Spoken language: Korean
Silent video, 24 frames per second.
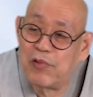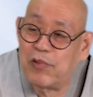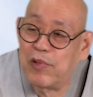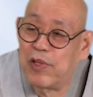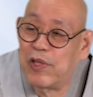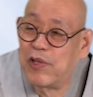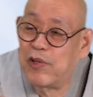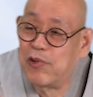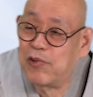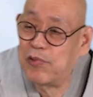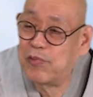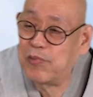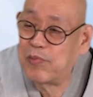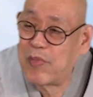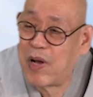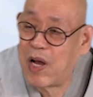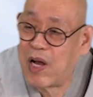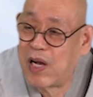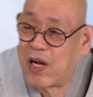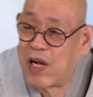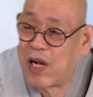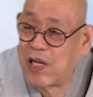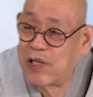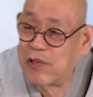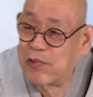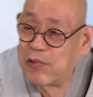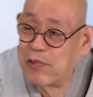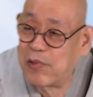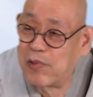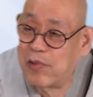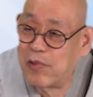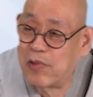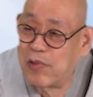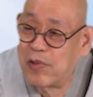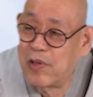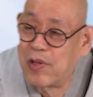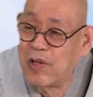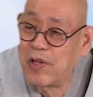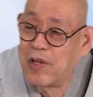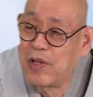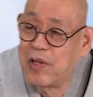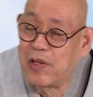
또 이웃 마 가지고